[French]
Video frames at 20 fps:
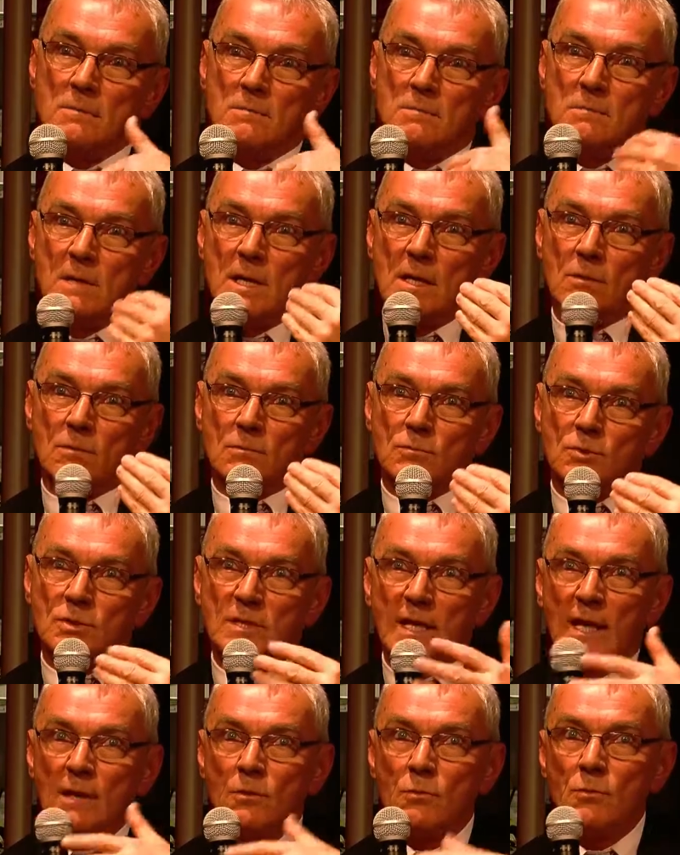Mais je
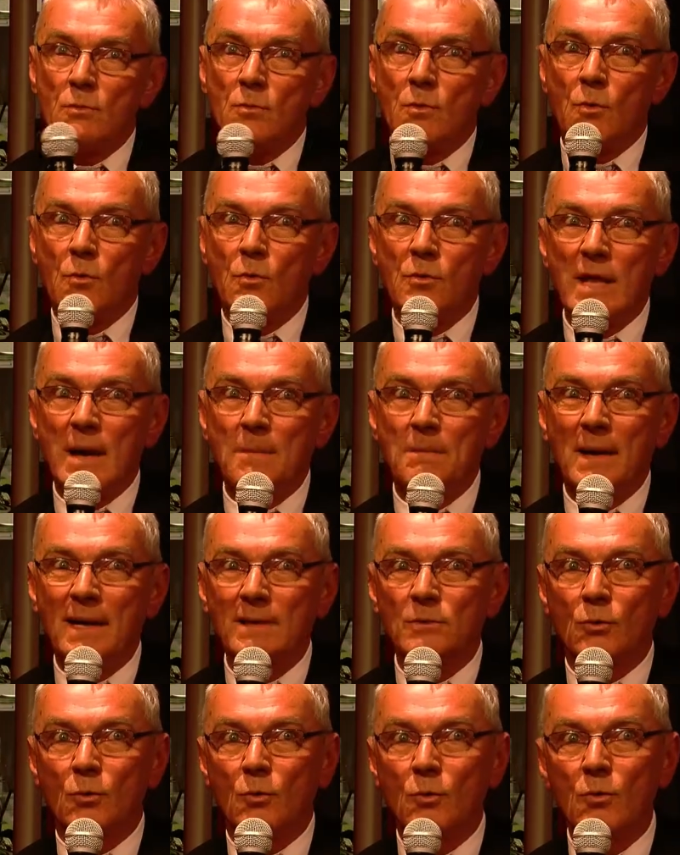dirais qu'on n'a pas
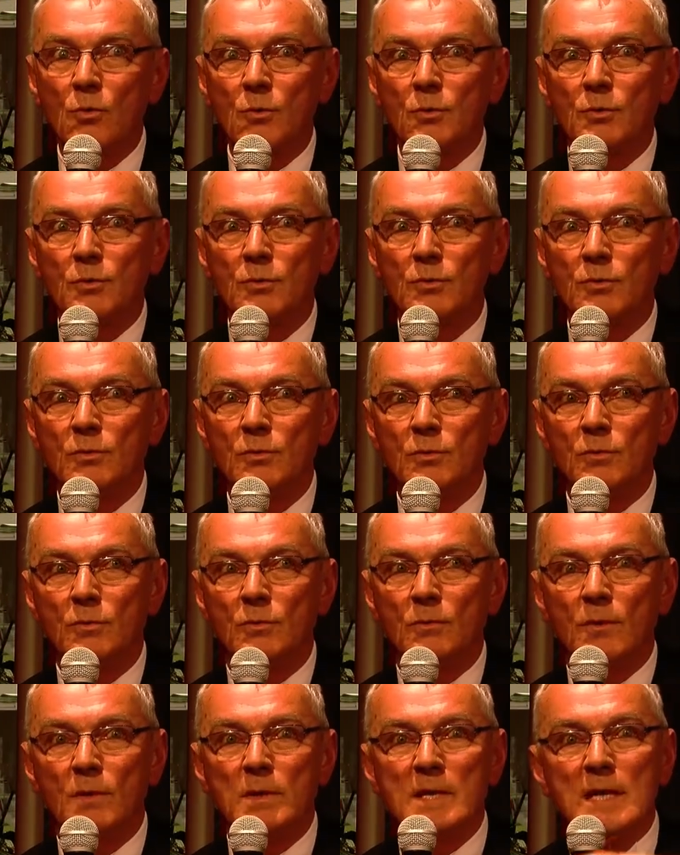trop... Euh,
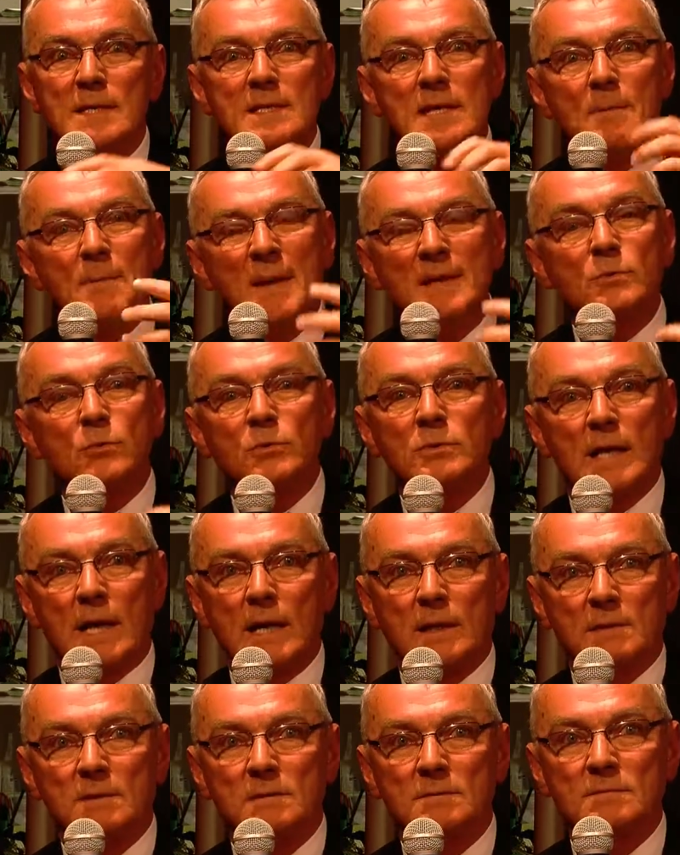il n'y a, pas de
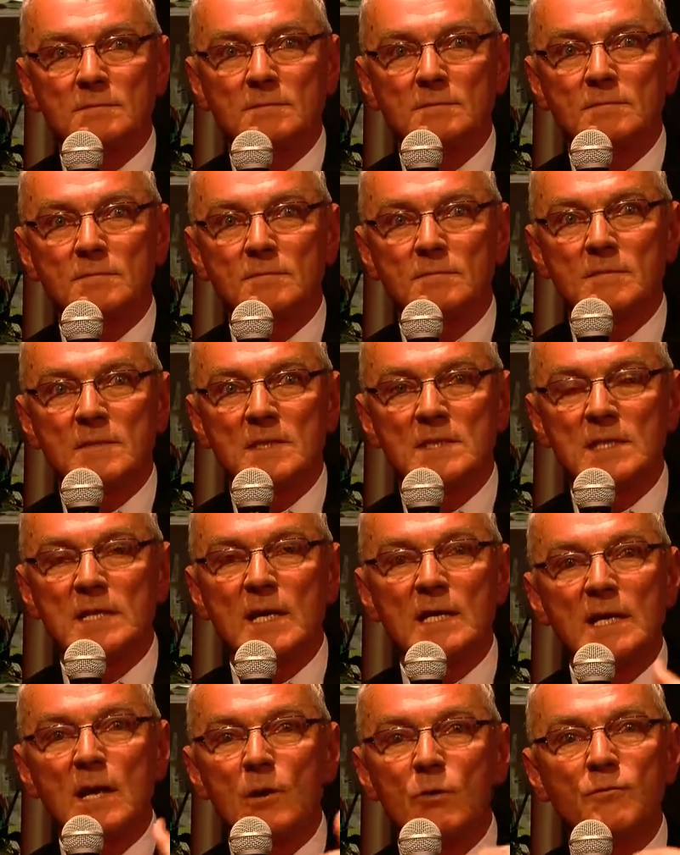contrainte. Si
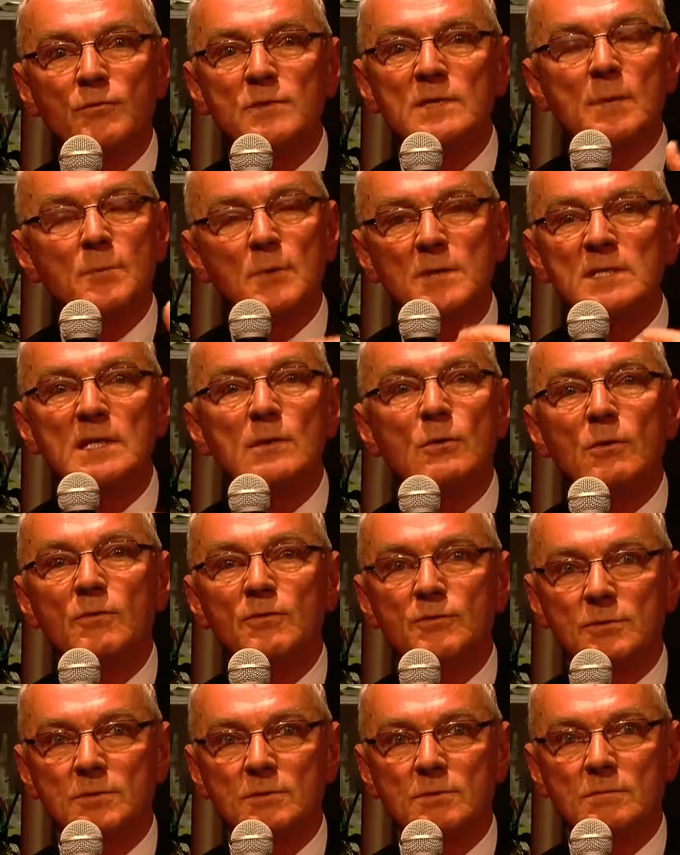quelqu'un refuse un poste, il le
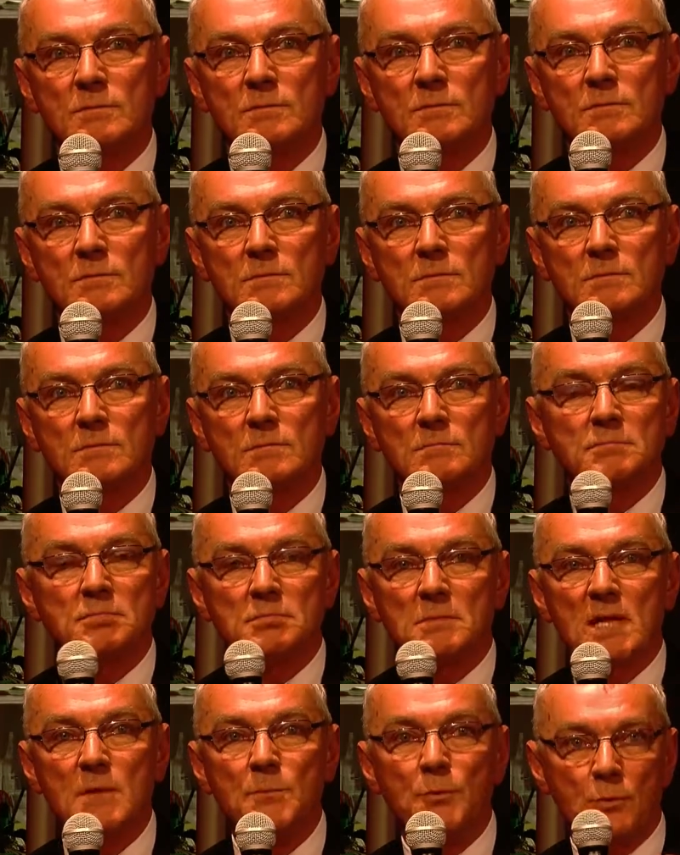refuse.
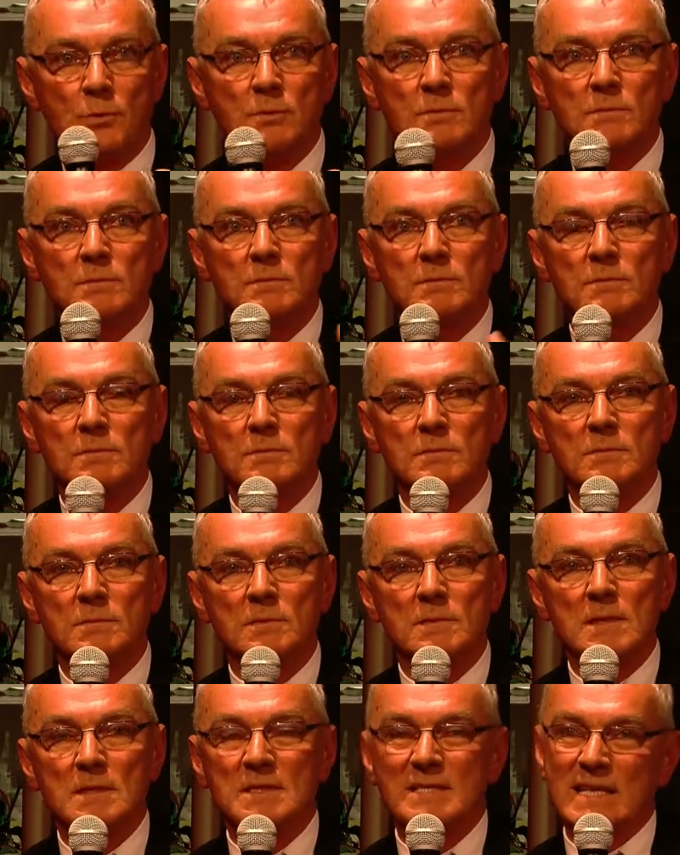Il peut.
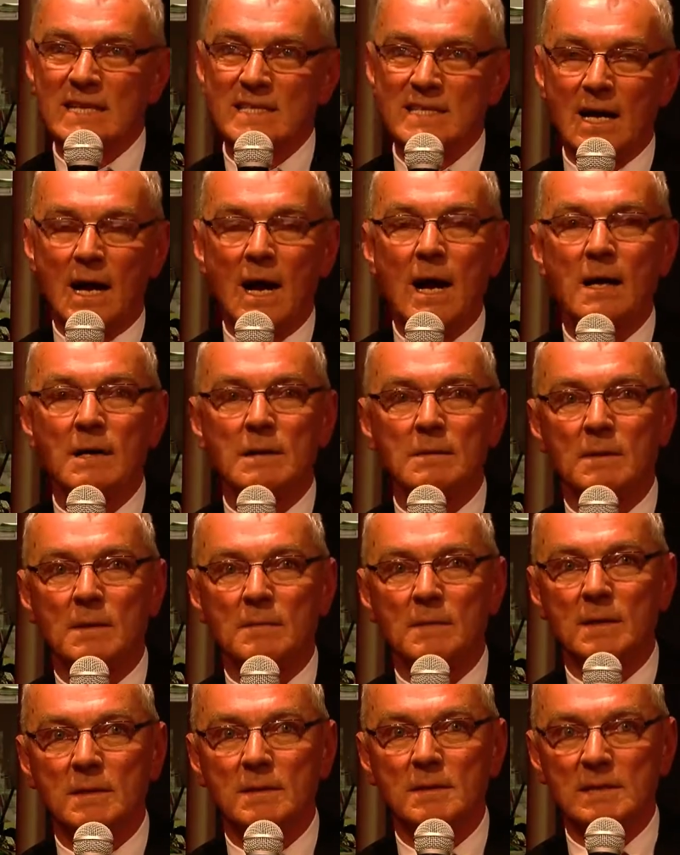C'est assez rare quand même.
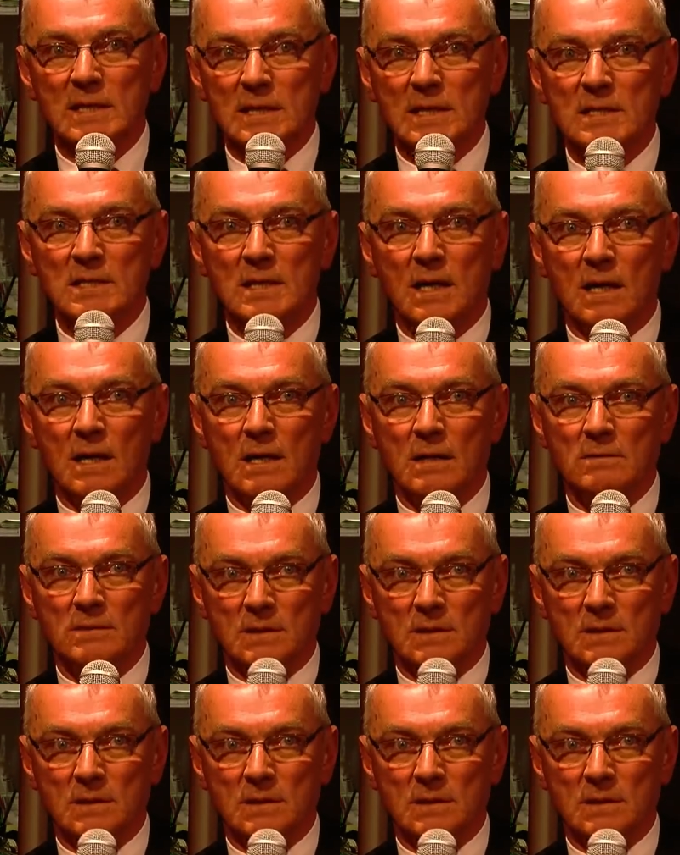Hein. C'est assez rare.